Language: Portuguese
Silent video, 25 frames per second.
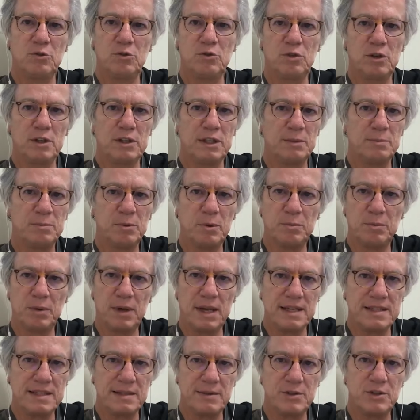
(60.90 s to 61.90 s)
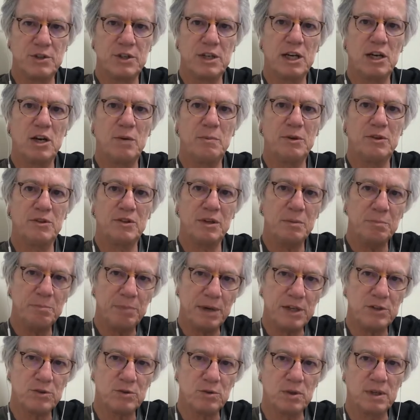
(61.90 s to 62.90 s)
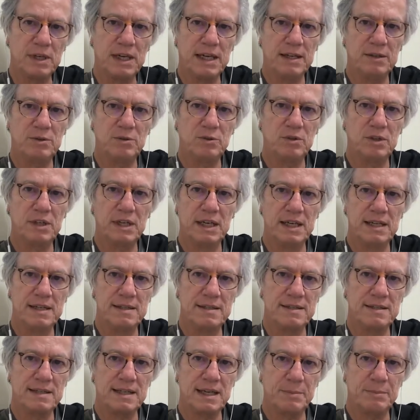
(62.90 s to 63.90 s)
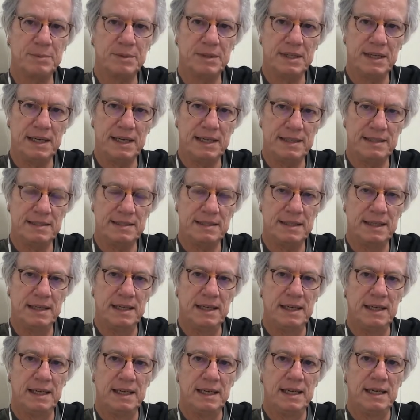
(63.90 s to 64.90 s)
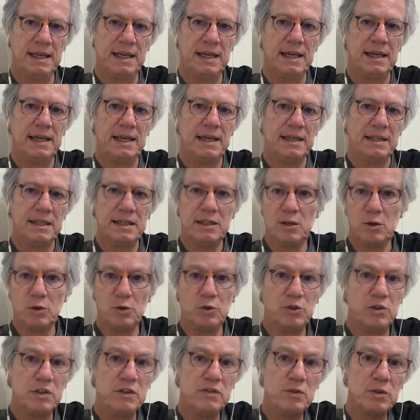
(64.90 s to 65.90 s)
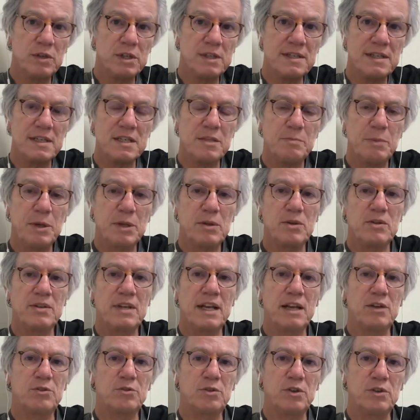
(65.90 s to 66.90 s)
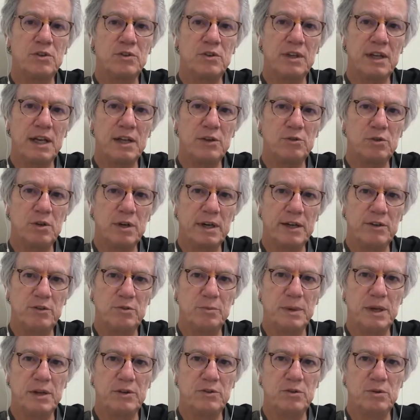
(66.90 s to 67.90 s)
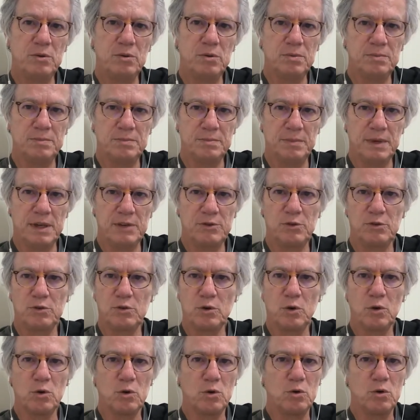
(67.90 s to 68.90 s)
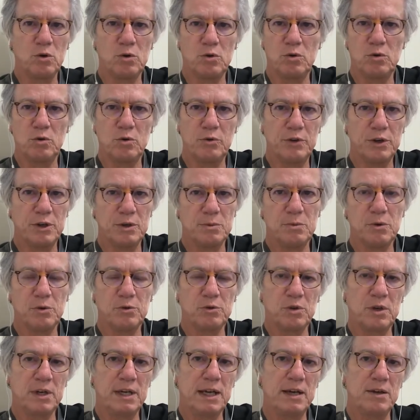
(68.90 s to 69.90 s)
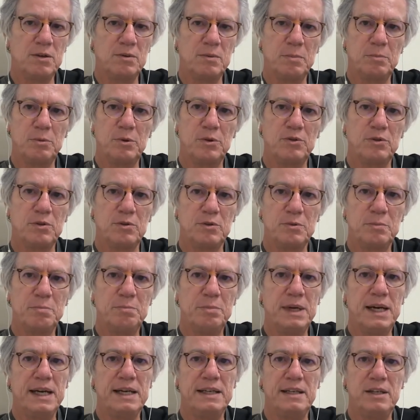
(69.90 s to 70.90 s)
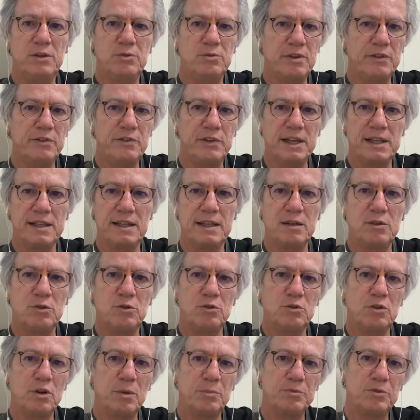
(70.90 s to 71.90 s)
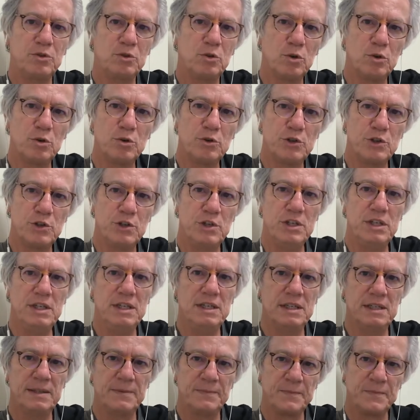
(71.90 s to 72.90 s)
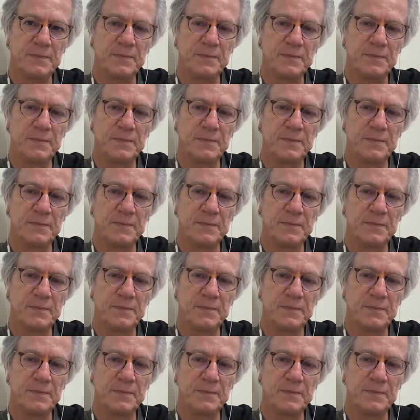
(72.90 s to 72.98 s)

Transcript: só da população em geral, mas em particular dos grandes capitais, inclusive no que diz respeito às relações internacionais do Brasil. O Brasil se colocou com o governo Bolsonaro numa posição de par e isso afeta não só a psicologia